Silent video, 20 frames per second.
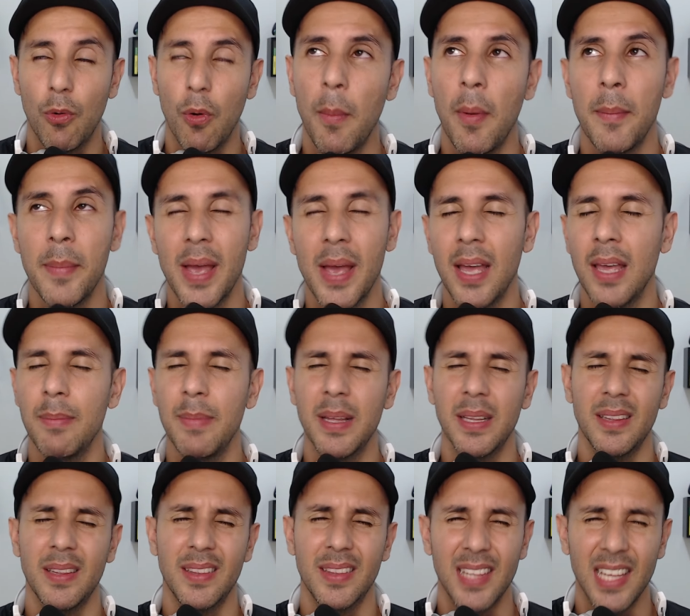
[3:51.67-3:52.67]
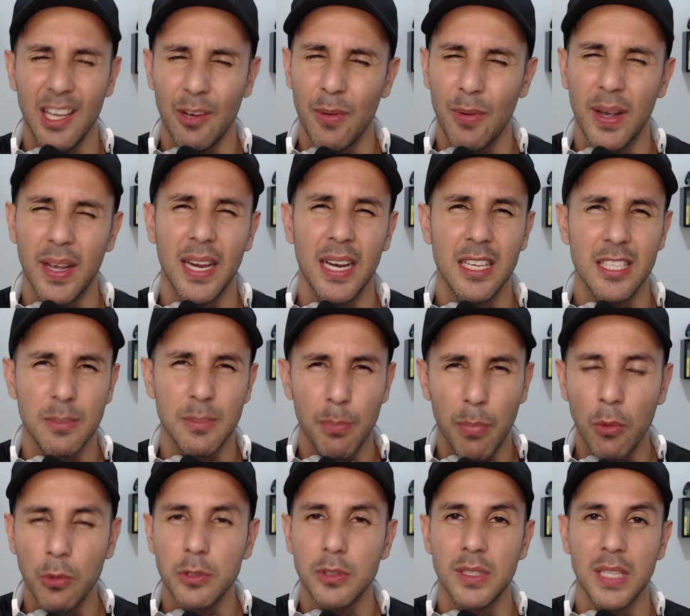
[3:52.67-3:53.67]
Como me arremeteu aqueles
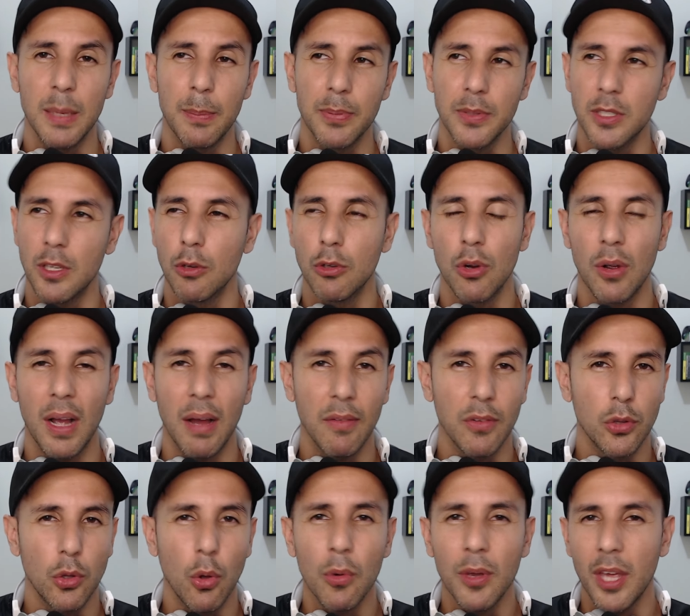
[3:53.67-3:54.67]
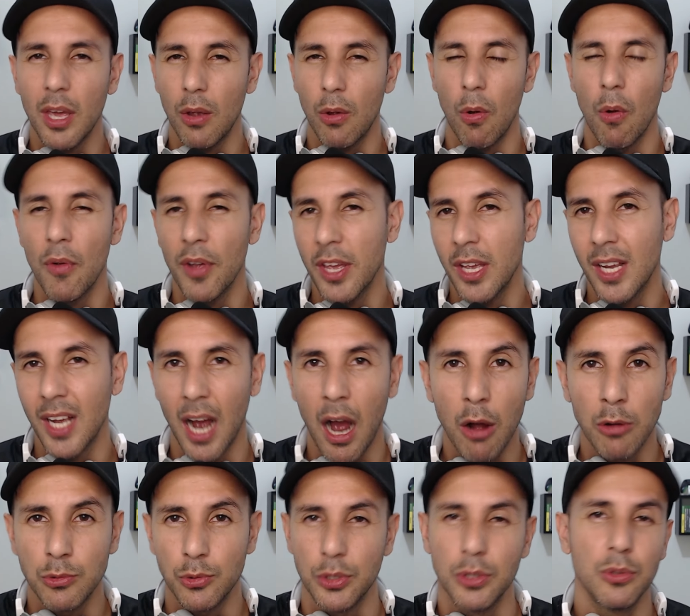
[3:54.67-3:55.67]
bons tempos que eu jogava Donkey Kong
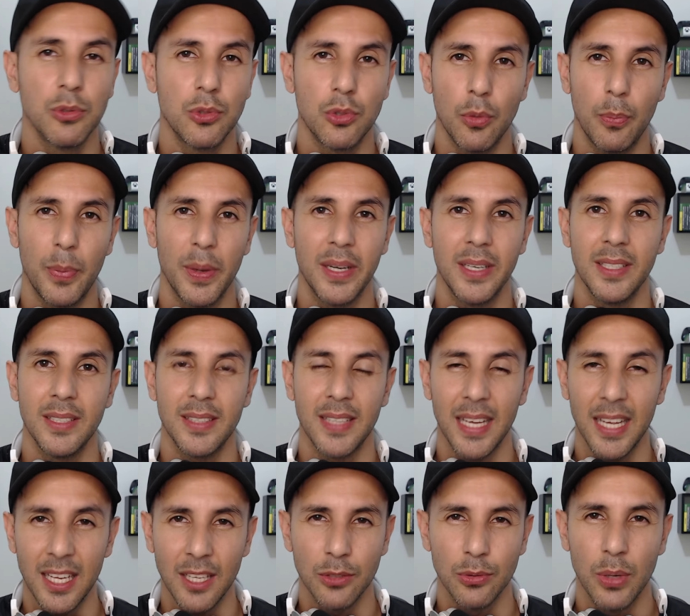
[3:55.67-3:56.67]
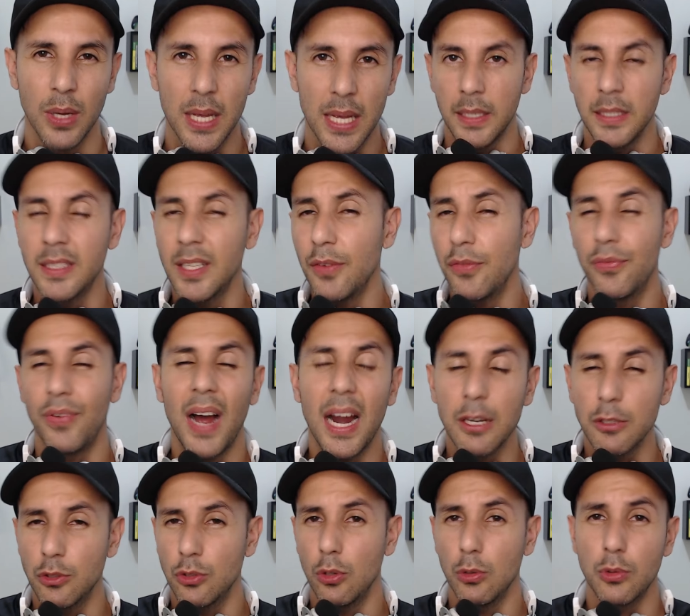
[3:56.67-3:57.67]
Country no Super Nintendo, entre
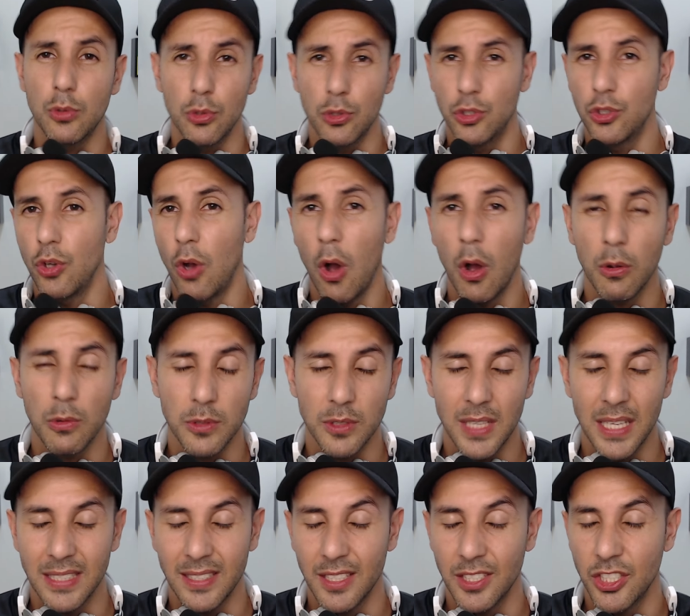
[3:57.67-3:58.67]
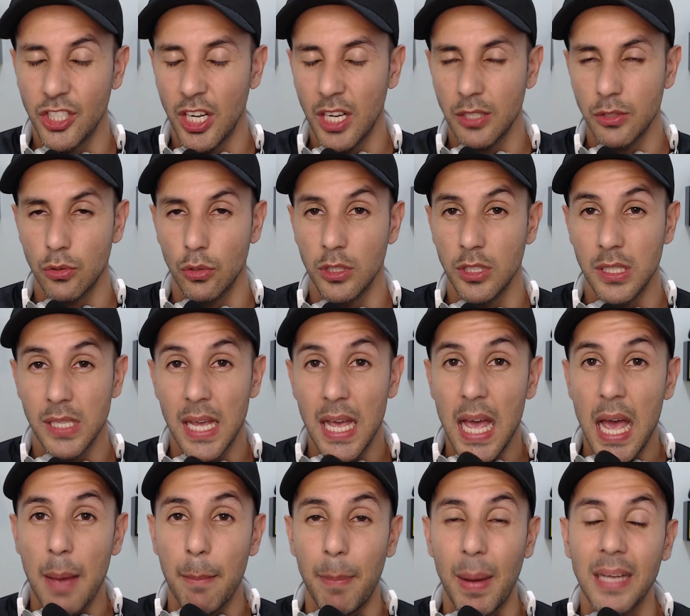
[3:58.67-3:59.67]
vários outros jogos dessas gerações
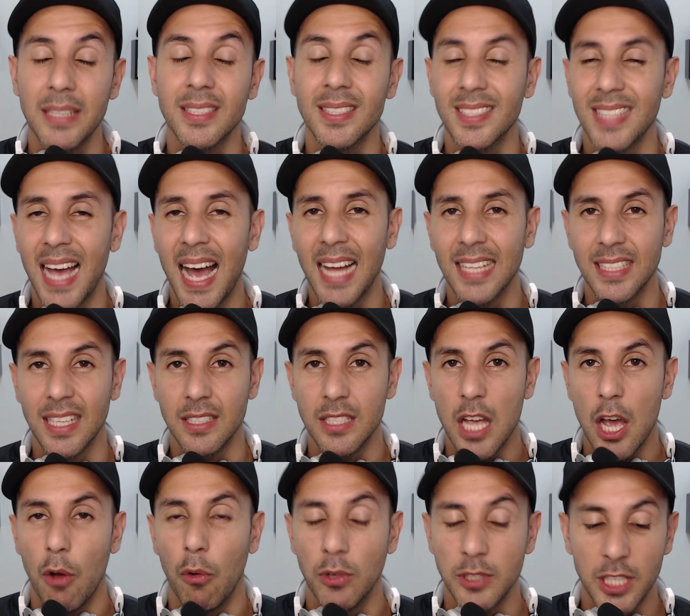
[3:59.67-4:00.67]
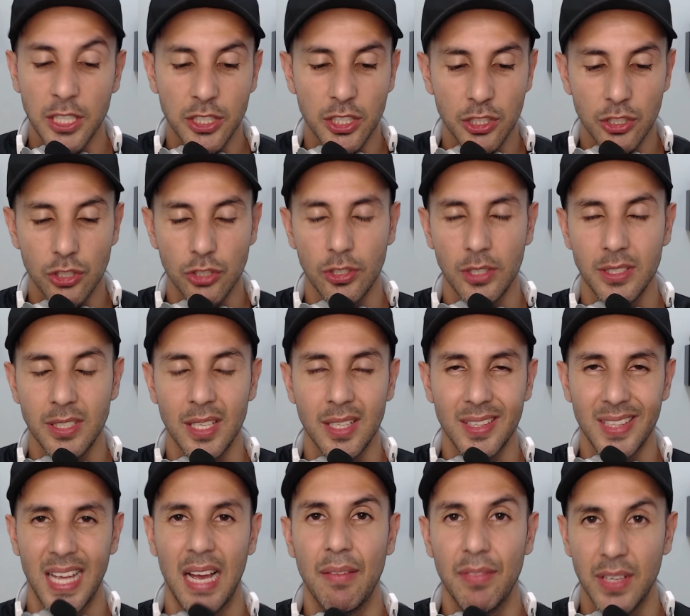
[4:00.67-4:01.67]
passadas, onde a gente só
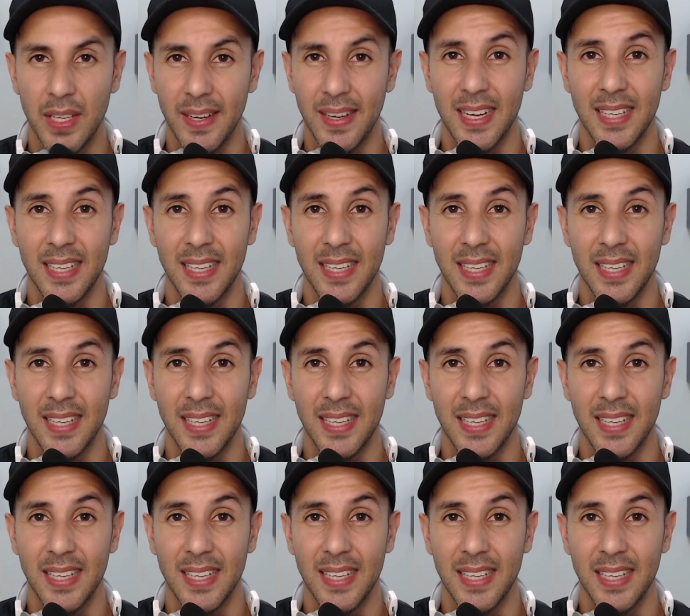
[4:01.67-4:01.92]
sentava na